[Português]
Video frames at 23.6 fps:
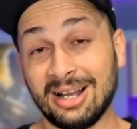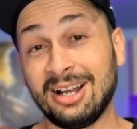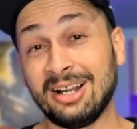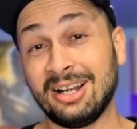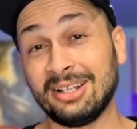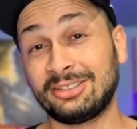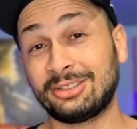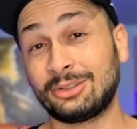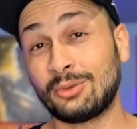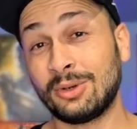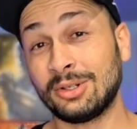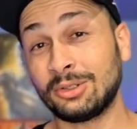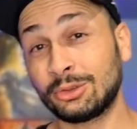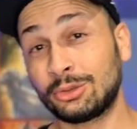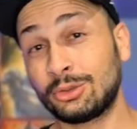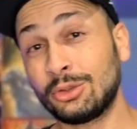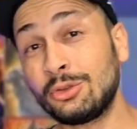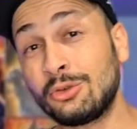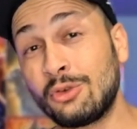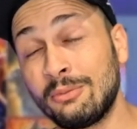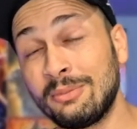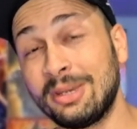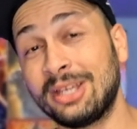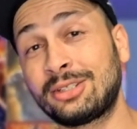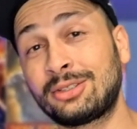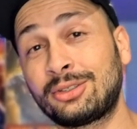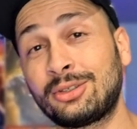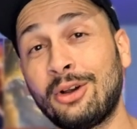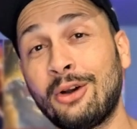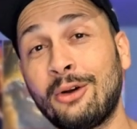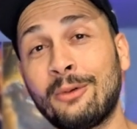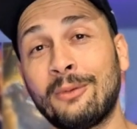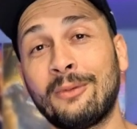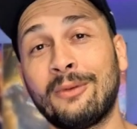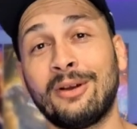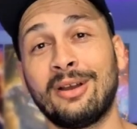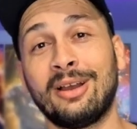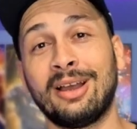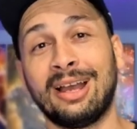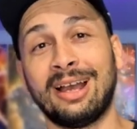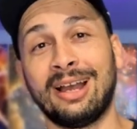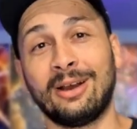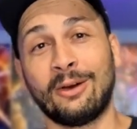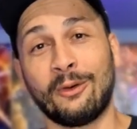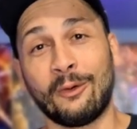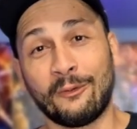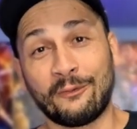Antes, quando tudo começou,
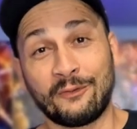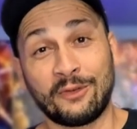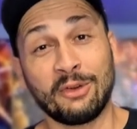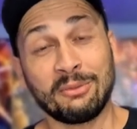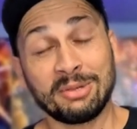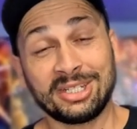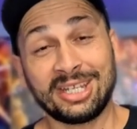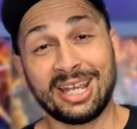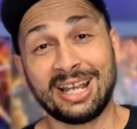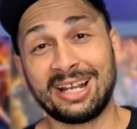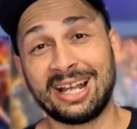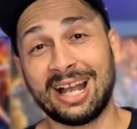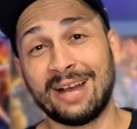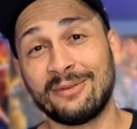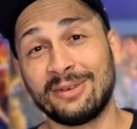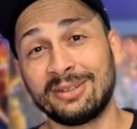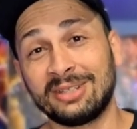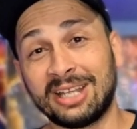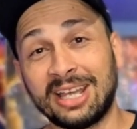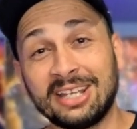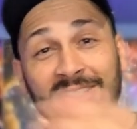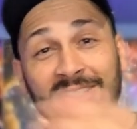o filme chegava